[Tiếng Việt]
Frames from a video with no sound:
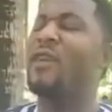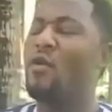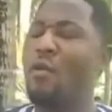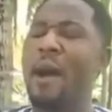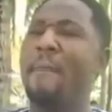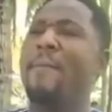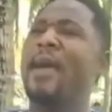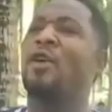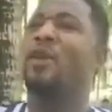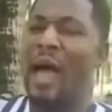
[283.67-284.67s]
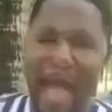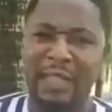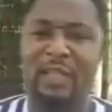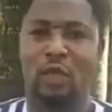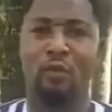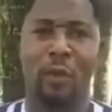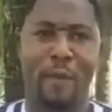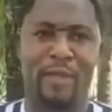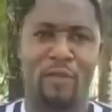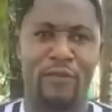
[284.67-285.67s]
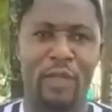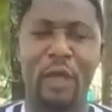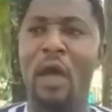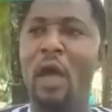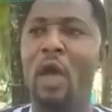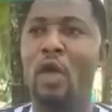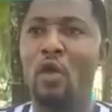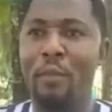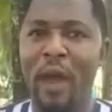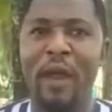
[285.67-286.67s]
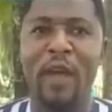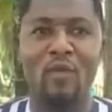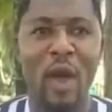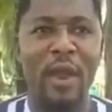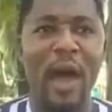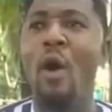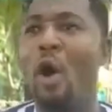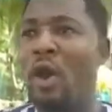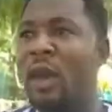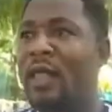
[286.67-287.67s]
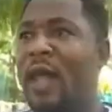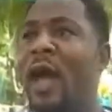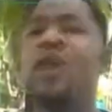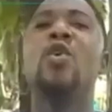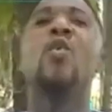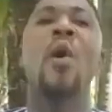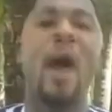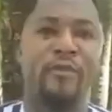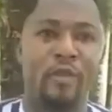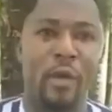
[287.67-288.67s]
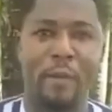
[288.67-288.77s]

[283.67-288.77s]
Bạn có thể là bây giờ hoặc sau này là một phần to lớn của rau quanh.